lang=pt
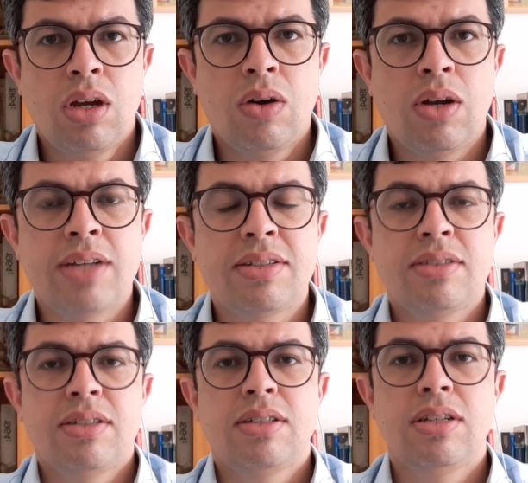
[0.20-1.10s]
Olá,
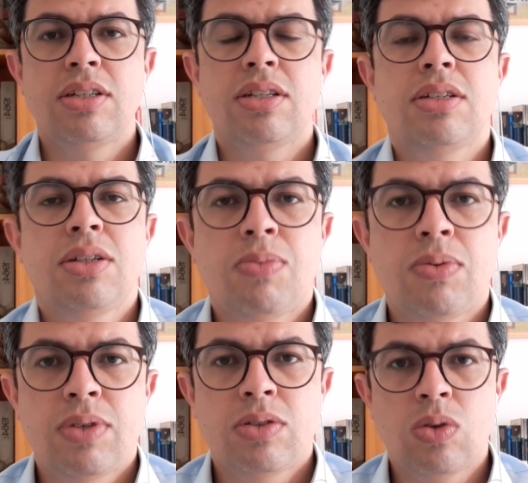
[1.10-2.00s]
CSDista, aqui é o
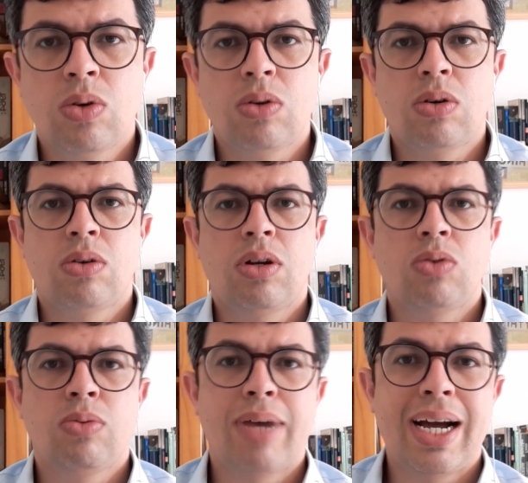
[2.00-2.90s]
professor
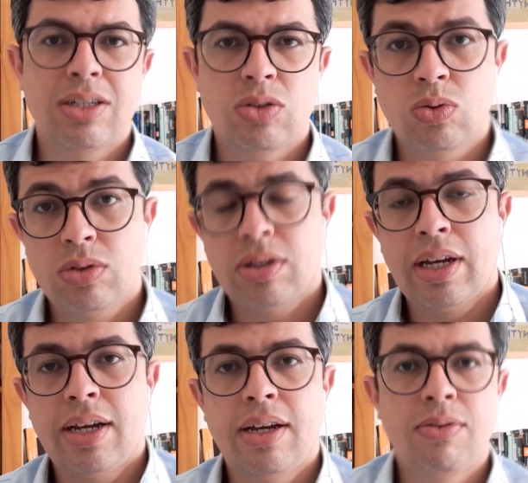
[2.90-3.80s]
Ronaldo Bastos
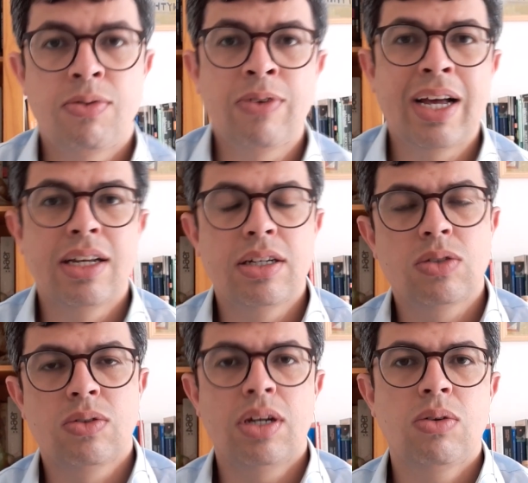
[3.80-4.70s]
é,
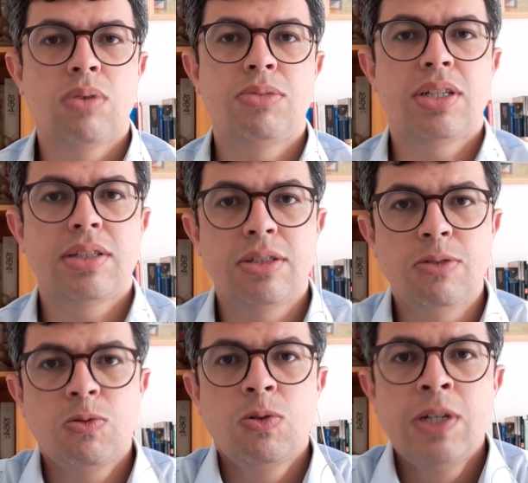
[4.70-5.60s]
falando. Né? O
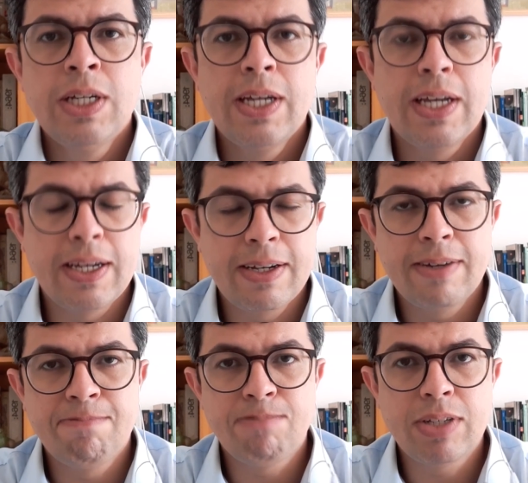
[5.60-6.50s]
objetivo é,
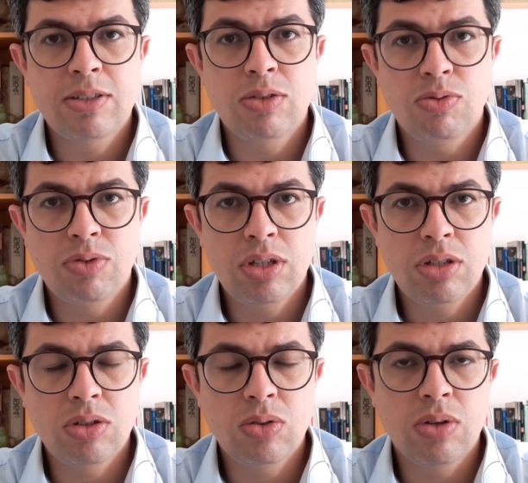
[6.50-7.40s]
desse
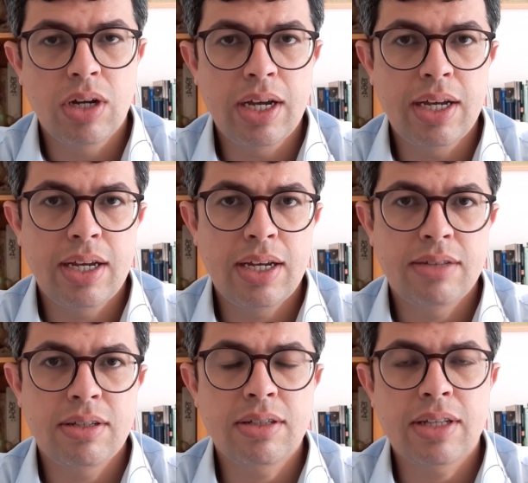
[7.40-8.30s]
vídeo é
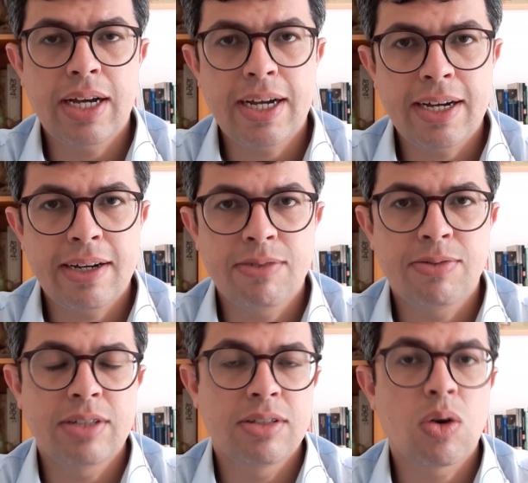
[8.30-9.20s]
tentar
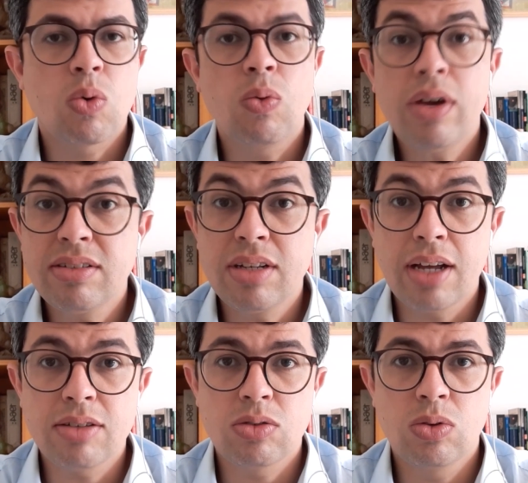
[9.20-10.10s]
fazer algumas
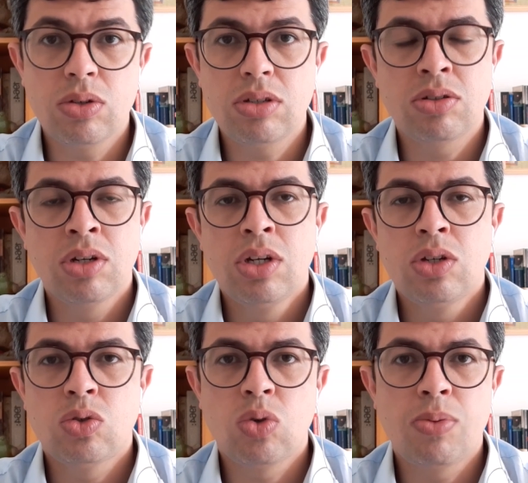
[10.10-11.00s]
ilações
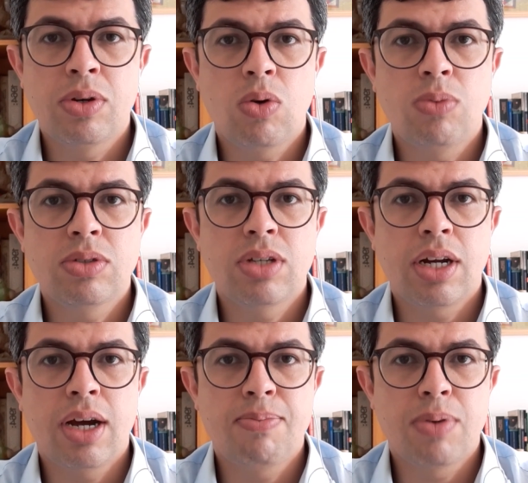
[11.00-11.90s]
sobre como
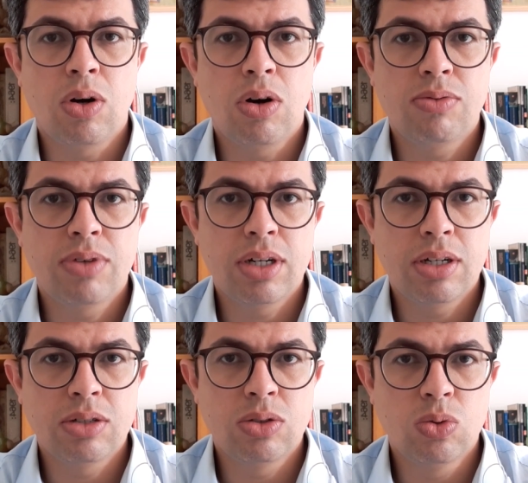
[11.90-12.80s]
será a
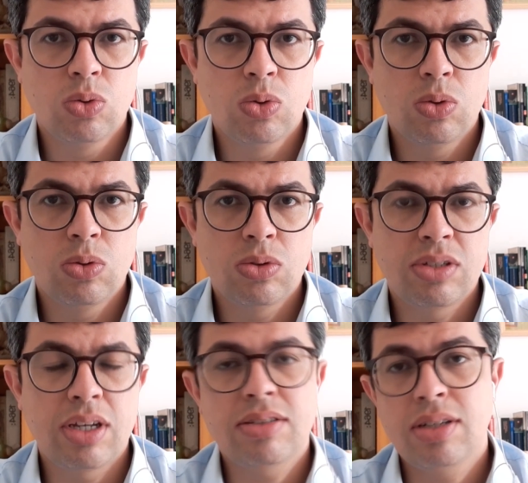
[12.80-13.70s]
prova do
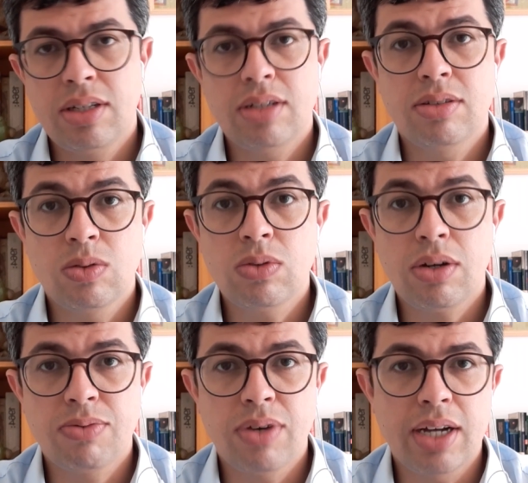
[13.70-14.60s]
CACD, a segunda
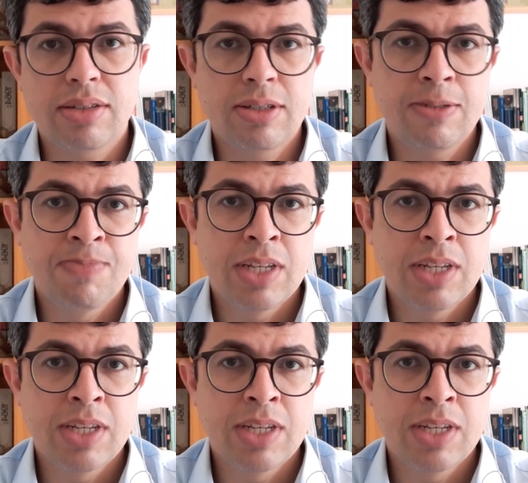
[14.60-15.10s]
fase